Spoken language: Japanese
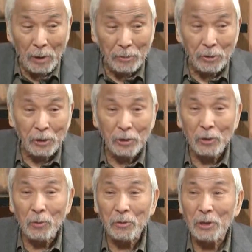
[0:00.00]
に死んど
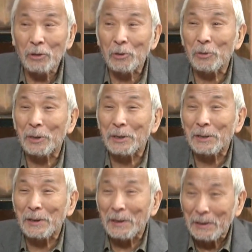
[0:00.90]
いでと言われた
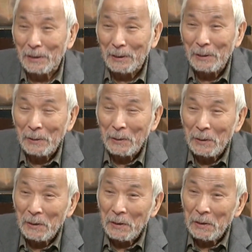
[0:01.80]
らね
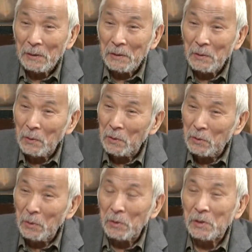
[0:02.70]
よよ
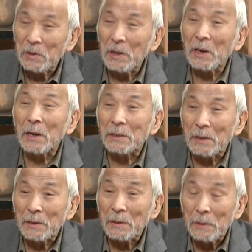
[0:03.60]
う死ねんかったっ
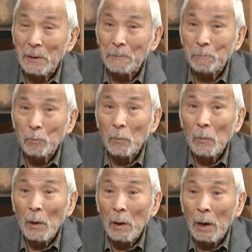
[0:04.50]
てね、うん、
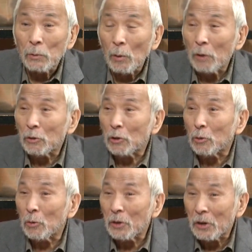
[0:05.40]
後書きはそれ
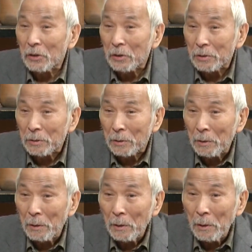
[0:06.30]
だけですよ
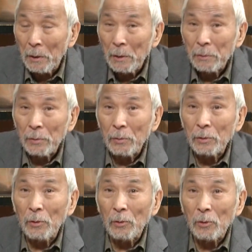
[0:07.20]
それ日
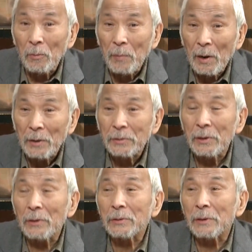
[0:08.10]
本のバカ左
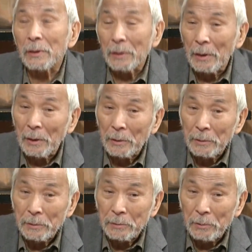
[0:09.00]
翼がね
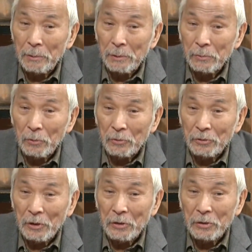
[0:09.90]
総員突
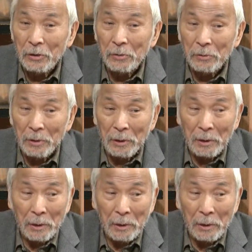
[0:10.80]
撃しようね、うん、